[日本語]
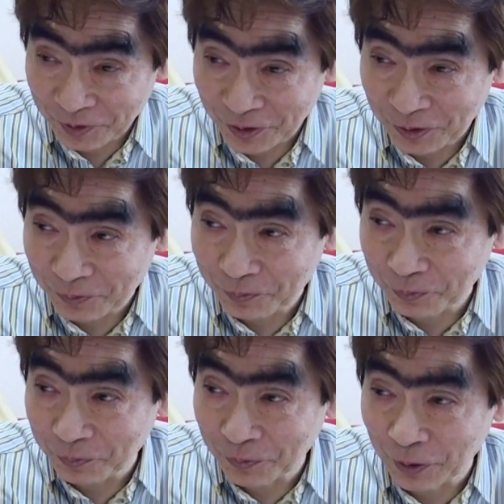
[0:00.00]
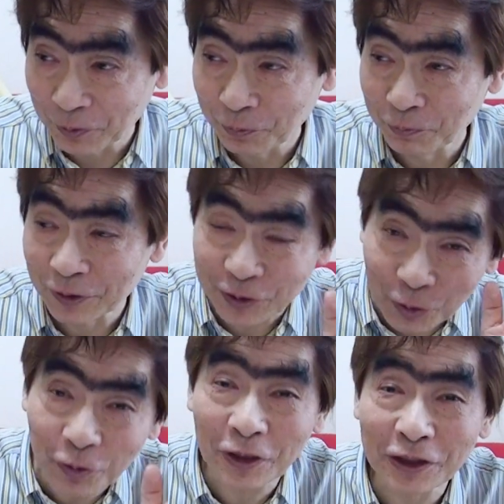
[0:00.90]
であの、まあ、
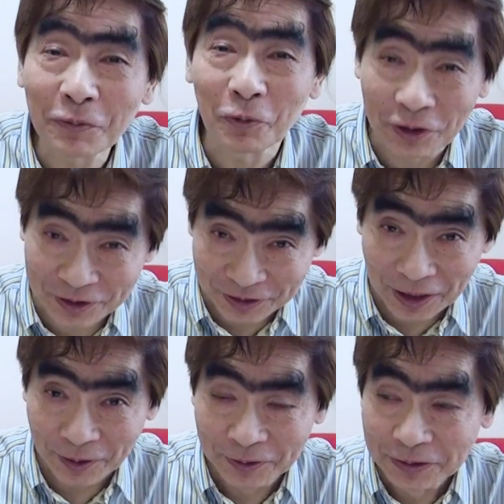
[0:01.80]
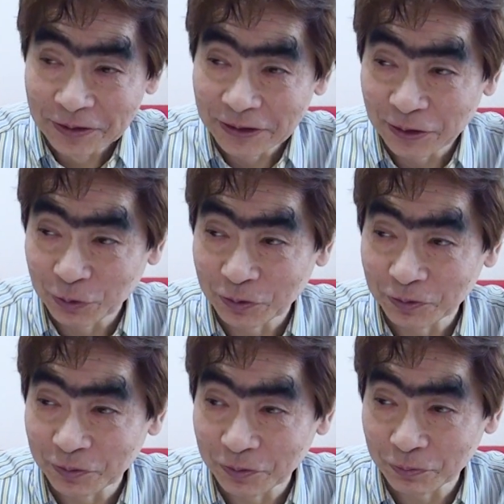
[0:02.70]
その方もですねあ
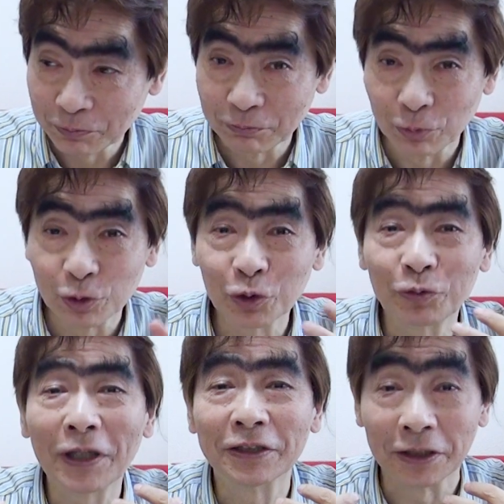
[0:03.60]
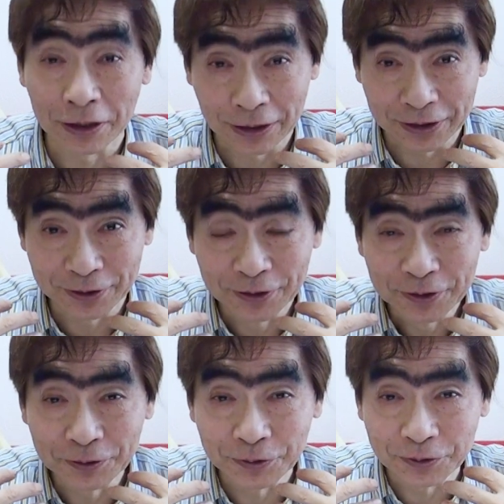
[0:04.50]
の僕のファンで、
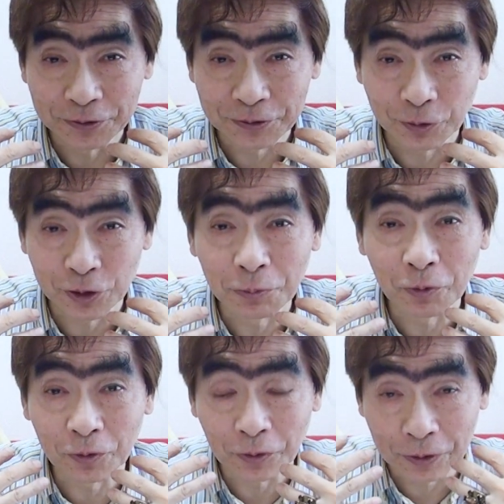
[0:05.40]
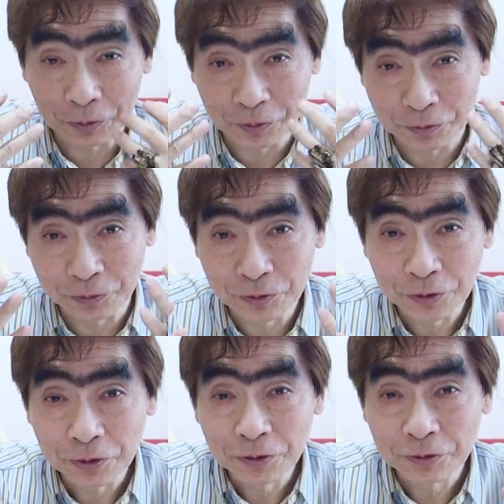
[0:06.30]
えー、とってもあの
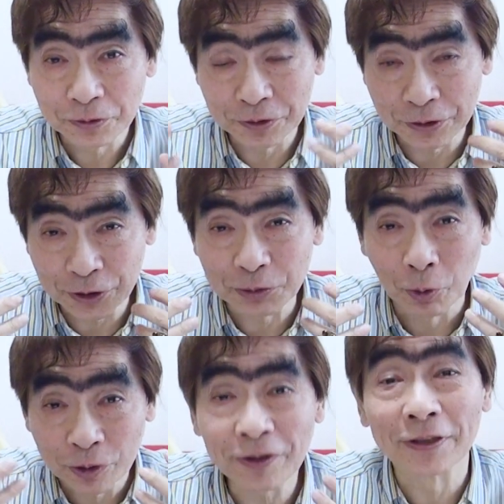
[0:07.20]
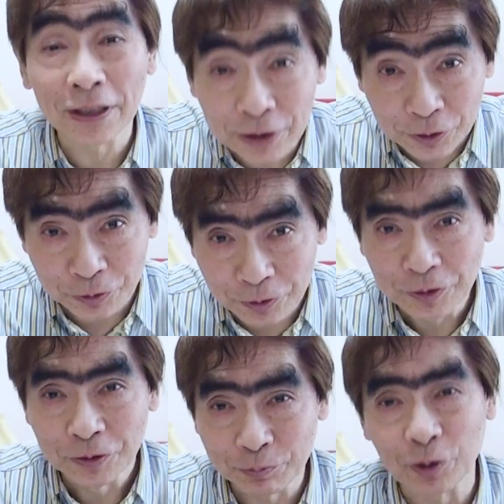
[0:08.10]
いつもお世話になってる
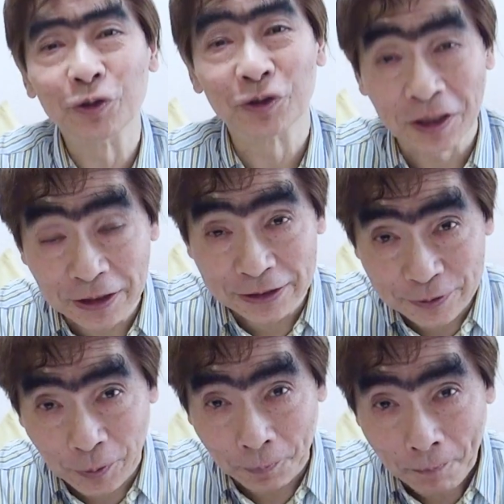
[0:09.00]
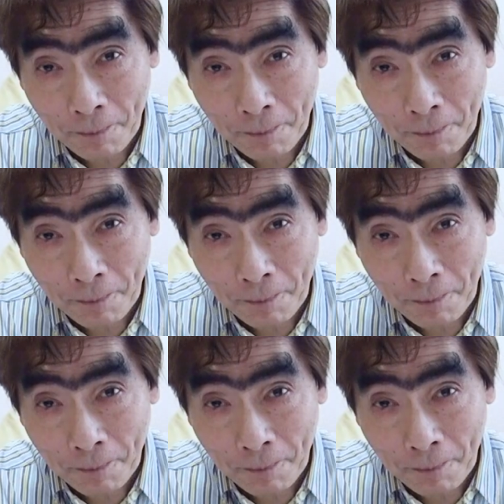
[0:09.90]
プロデューサーなんですよ。